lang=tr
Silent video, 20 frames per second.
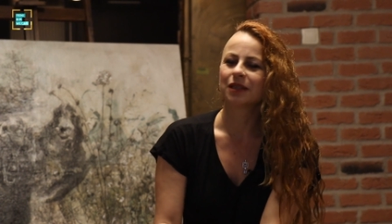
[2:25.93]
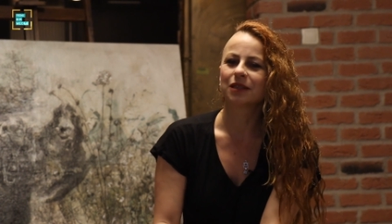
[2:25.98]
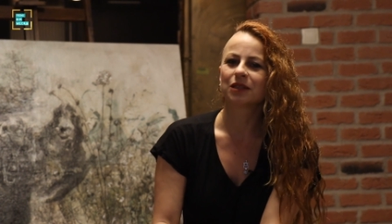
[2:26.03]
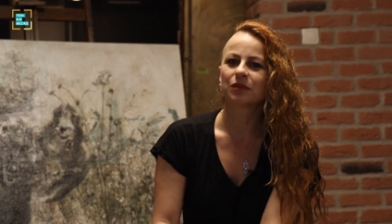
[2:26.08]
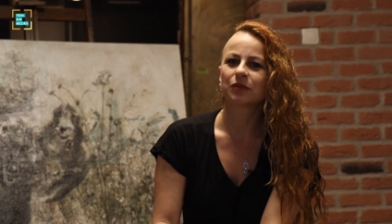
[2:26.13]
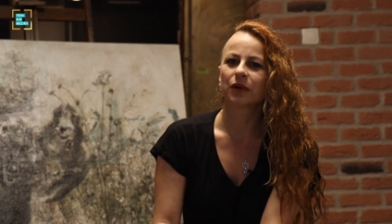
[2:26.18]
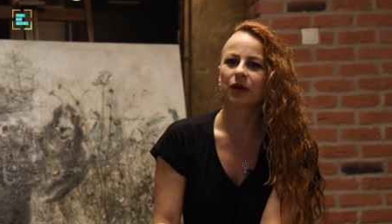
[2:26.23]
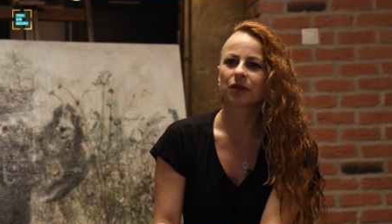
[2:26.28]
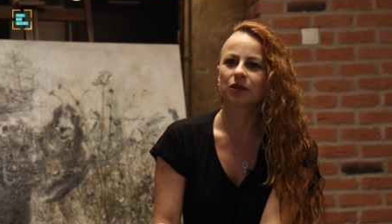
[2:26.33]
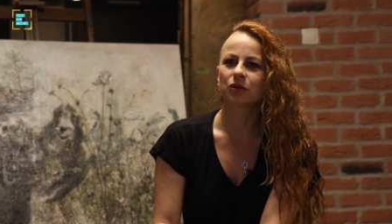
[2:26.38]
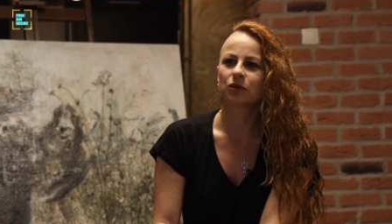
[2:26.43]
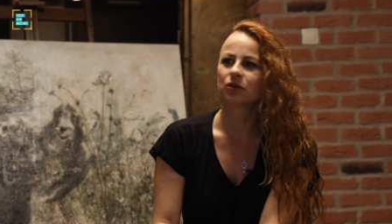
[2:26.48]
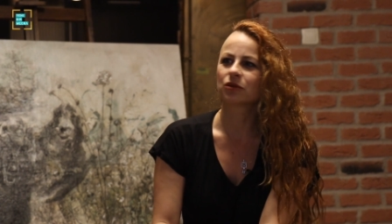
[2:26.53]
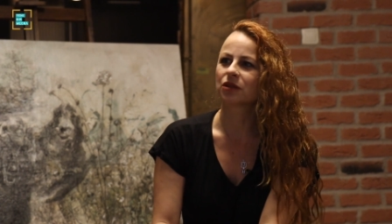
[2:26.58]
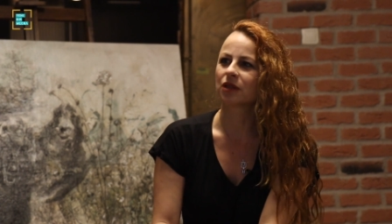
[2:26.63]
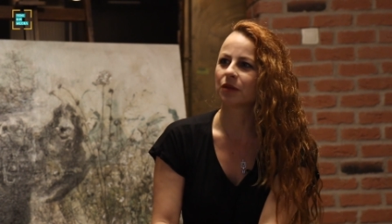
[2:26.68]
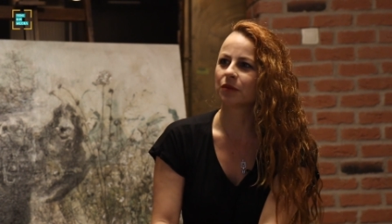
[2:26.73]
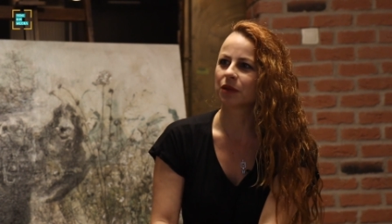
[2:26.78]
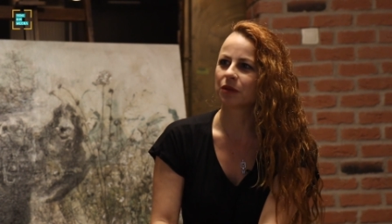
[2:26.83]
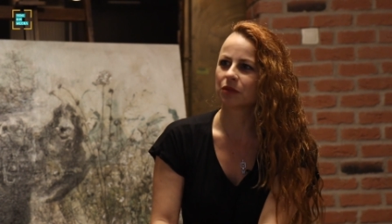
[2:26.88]
İspanya o
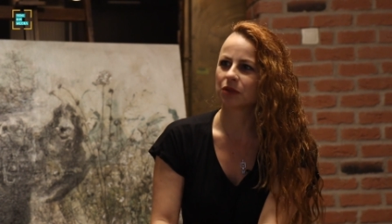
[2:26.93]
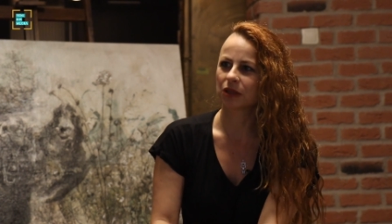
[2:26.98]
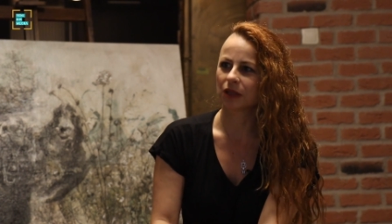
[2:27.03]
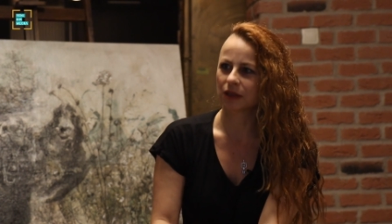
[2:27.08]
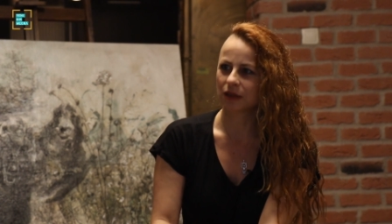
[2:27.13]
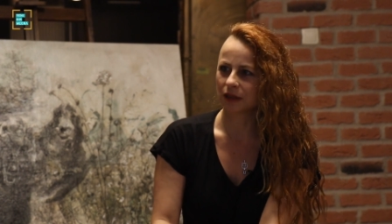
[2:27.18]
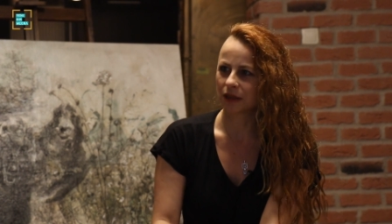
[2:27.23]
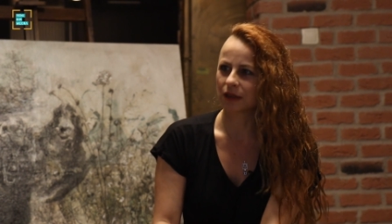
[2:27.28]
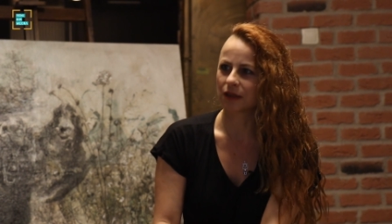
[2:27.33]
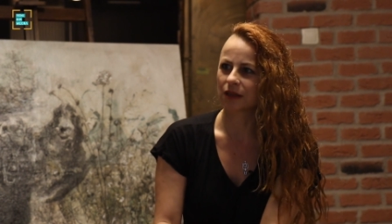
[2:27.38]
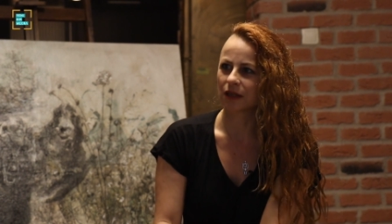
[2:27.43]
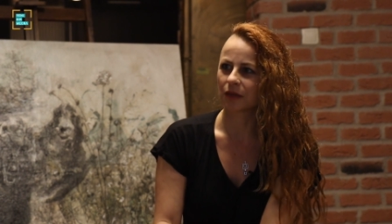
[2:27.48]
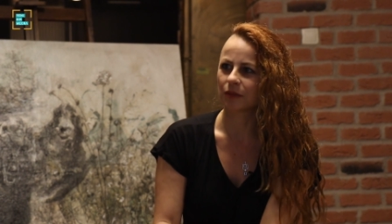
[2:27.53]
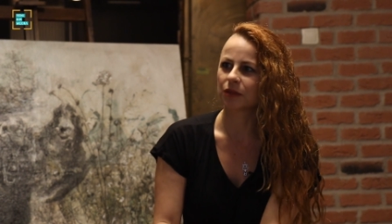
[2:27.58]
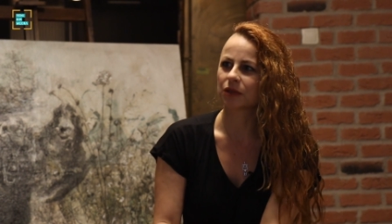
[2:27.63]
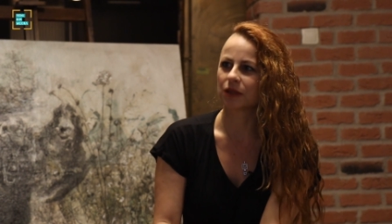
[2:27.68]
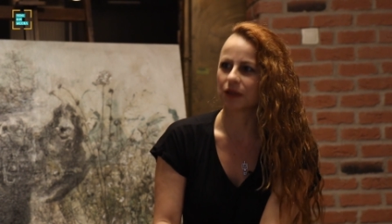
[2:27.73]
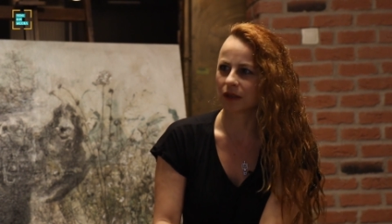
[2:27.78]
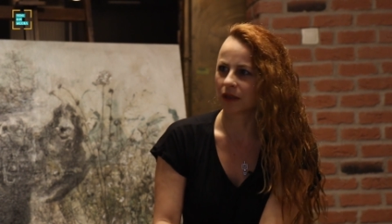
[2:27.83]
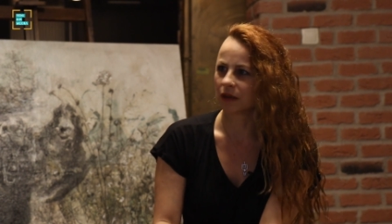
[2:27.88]
yüzden benim için enteresan